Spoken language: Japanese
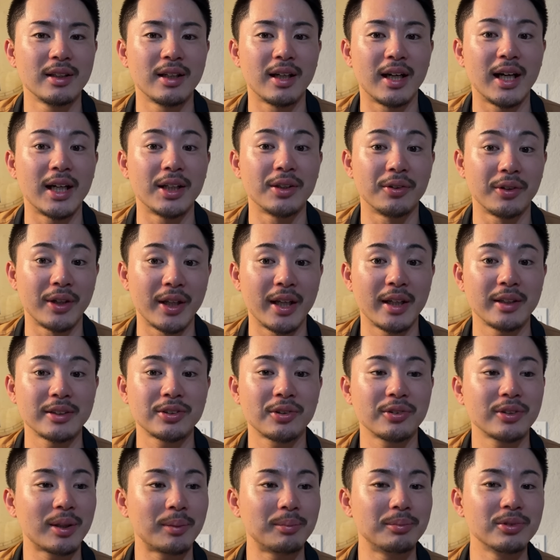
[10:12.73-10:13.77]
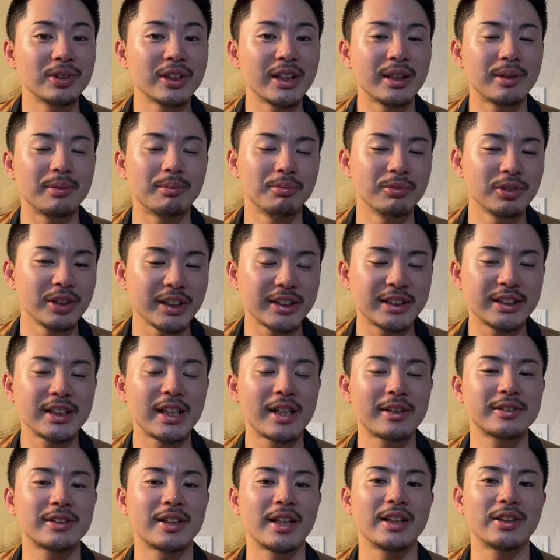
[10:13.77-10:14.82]
ああのねそんな無理無理し
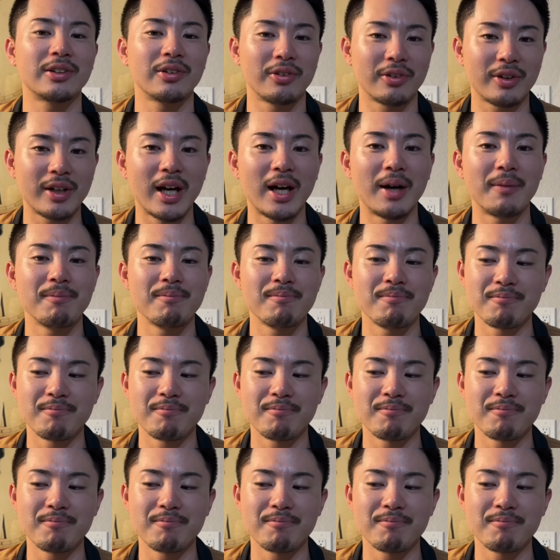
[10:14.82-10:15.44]
なくていいというか、